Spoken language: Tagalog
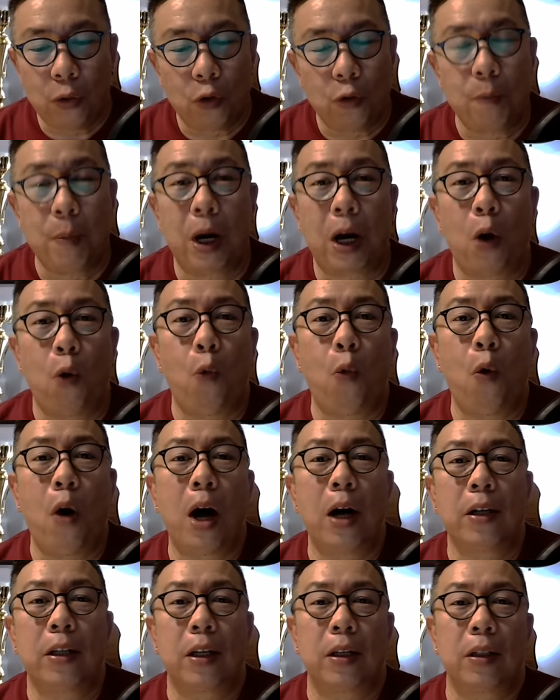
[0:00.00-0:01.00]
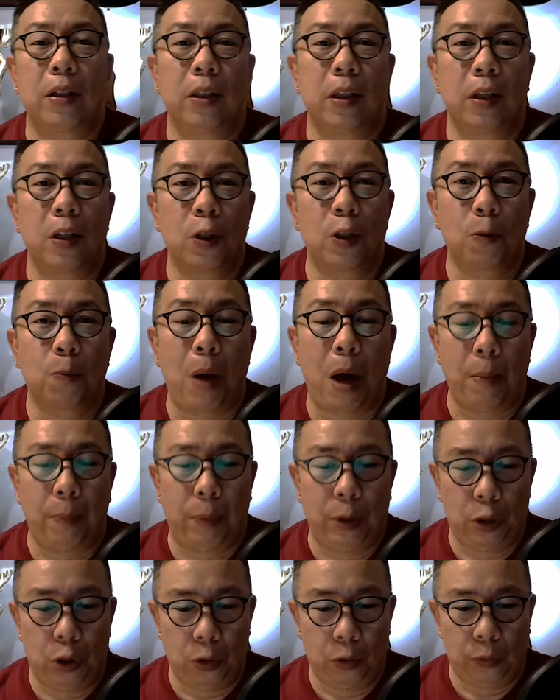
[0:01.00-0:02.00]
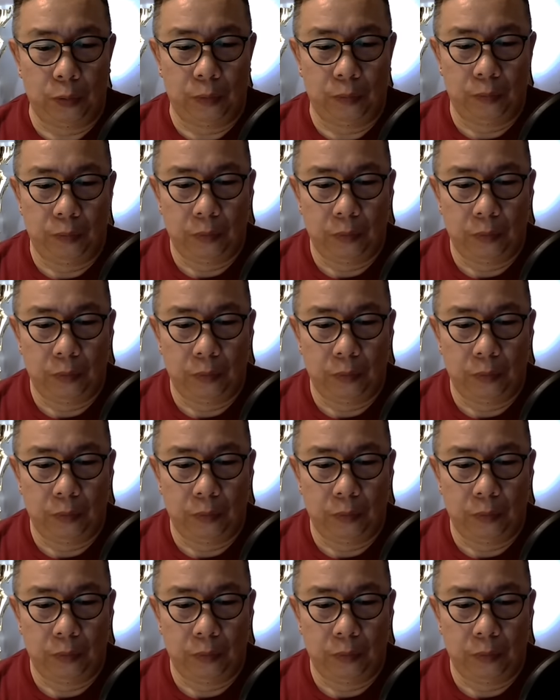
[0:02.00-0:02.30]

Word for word: ug makawa sa stress Papa Chong.